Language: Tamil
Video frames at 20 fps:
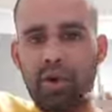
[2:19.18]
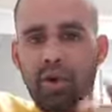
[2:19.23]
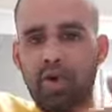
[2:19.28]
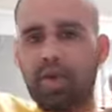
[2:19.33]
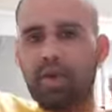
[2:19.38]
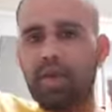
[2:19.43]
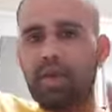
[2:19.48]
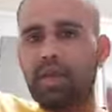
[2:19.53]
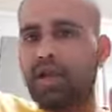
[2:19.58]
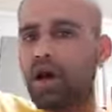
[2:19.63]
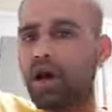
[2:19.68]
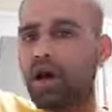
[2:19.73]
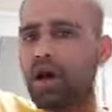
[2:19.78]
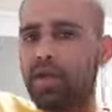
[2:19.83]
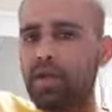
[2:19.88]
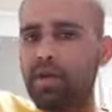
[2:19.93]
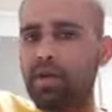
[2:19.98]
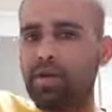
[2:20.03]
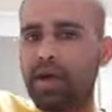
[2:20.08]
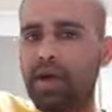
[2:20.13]
ஒரு
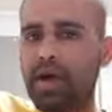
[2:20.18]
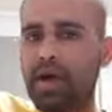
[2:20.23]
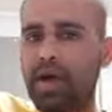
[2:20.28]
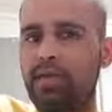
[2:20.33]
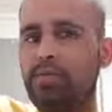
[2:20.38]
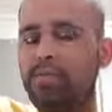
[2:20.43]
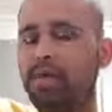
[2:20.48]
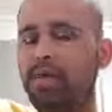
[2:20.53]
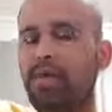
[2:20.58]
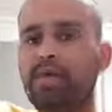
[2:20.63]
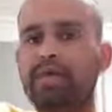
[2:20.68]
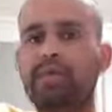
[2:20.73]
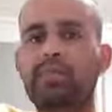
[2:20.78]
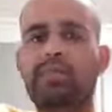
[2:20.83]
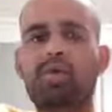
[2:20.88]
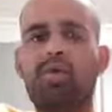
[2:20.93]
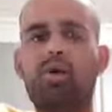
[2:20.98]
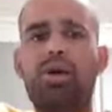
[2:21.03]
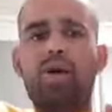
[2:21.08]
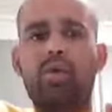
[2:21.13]
தாயினுடைய அன்பிற்கும்
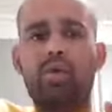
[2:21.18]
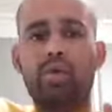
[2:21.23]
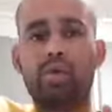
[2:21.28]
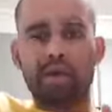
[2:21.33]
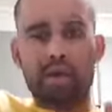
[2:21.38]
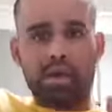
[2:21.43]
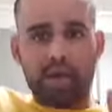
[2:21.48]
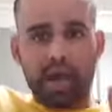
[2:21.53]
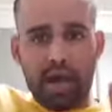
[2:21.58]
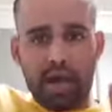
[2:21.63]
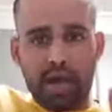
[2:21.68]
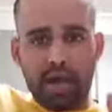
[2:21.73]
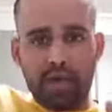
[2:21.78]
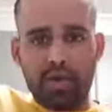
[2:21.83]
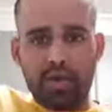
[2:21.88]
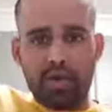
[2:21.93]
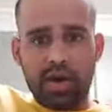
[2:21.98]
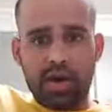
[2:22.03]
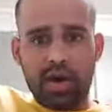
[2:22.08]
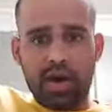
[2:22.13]
ஒரு
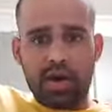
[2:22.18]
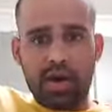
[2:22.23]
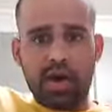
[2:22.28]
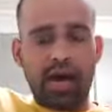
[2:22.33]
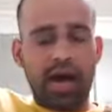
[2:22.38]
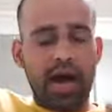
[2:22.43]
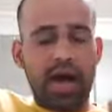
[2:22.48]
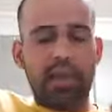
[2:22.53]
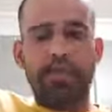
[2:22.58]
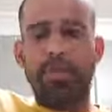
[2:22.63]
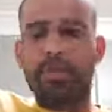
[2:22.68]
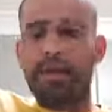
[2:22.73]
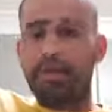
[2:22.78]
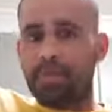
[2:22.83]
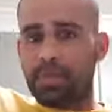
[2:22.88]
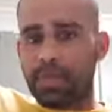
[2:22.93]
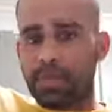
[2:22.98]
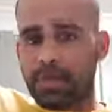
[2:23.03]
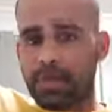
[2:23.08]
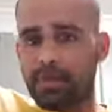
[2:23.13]
தாயினுடைய
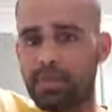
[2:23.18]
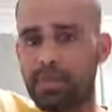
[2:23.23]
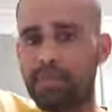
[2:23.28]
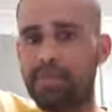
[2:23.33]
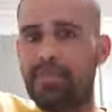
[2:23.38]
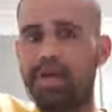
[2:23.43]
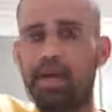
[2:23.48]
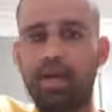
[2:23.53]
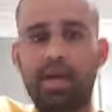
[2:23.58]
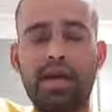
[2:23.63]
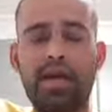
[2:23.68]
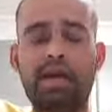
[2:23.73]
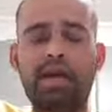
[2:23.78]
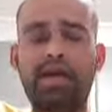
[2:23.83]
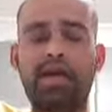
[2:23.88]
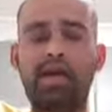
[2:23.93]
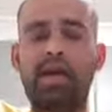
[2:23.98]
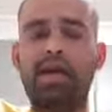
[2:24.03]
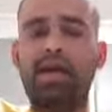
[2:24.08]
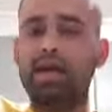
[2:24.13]
அர்ப்பணிப்பிற்கும் ஈடு
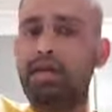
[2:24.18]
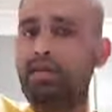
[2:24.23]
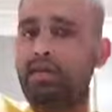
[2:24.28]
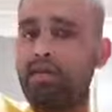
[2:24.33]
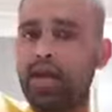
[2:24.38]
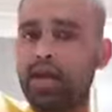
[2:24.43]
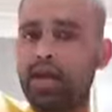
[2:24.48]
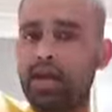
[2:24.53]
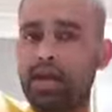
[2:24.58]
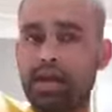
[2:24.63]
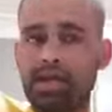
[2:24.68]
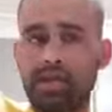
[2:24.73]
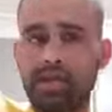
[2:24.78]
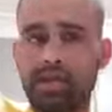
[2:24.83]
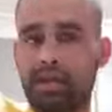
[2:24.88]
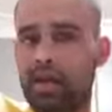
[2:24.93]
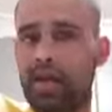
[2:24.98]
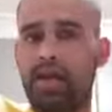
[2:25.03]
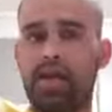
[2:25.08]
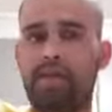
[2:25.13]
இணை இவ்வுலகில்
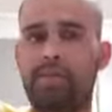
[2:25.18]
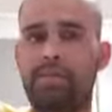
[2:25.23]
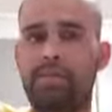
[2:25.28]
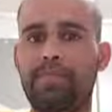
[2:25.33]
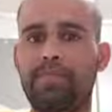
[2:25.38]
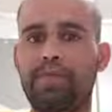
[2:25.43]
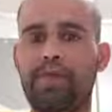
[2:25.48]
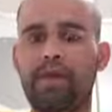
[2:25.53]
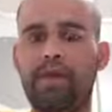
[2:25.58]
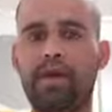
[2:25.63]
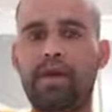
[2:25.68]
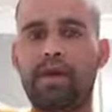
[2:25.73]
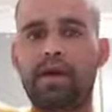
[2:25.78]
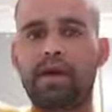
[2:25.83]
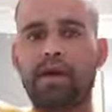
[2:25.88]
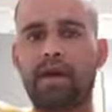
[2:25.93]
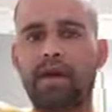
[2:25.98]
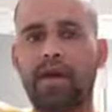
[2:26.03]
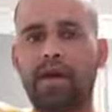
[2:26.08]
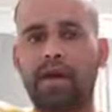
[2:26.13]
எதுவும் இல்லை
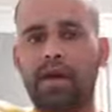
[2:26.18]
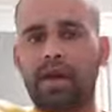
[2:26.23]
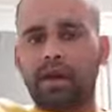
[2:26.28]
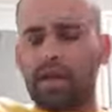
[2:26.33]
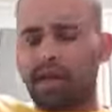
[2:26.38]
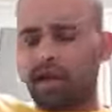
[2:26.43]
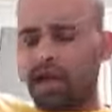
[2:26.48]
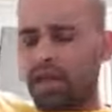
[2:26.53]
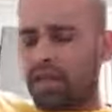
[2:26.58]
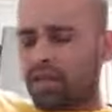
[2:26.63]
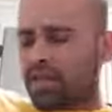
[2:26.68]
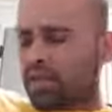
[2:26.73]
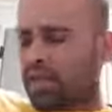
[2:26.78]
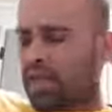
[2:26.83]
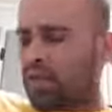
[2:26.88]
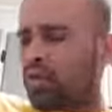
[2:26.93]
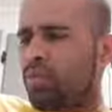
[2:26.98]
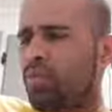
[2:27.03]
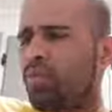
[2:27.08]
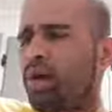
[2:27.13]
நீங்கள்
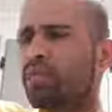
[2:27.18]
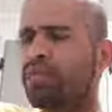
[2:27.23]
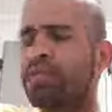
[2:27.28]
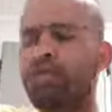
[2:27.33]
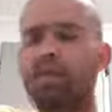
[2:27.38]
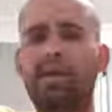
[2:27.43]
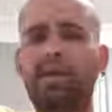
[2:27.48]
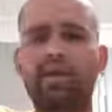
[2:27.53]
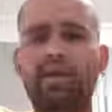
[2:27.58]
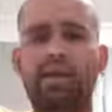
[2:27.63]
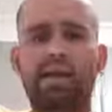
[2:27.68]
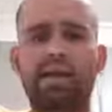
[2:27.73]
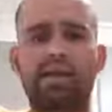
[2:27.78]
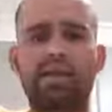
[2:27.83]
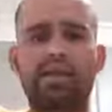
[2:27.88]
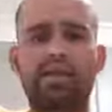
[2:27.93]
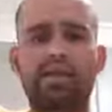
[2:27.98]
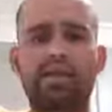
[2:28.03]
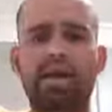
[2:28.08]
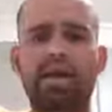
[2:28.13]
எத்தனை கும்பாபிஷேகங்கள்
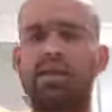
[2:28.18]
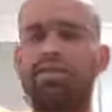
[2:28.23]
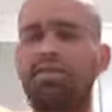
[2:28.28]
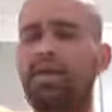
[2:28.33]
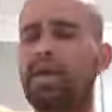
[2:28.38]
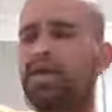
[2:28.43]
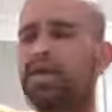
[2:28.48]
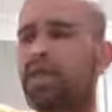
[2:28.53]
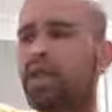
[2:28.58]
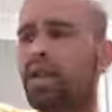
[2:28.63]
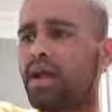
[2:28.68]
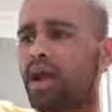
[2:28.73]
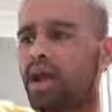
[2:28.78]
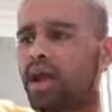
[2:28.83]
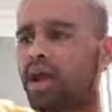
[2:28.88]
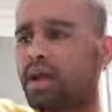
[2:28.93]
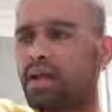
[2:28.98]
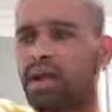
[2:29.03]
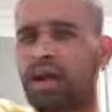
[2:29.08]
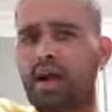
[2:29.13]
நடத்தினாலும் எத்தனை
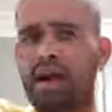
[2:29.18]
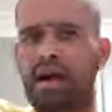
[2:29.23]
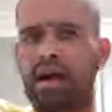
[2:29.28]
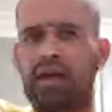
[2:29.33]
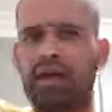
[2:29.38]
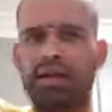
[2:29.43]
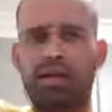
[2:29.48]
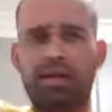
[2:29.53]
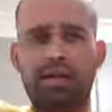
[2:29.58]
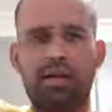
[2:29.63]
அன்னதானங்கள்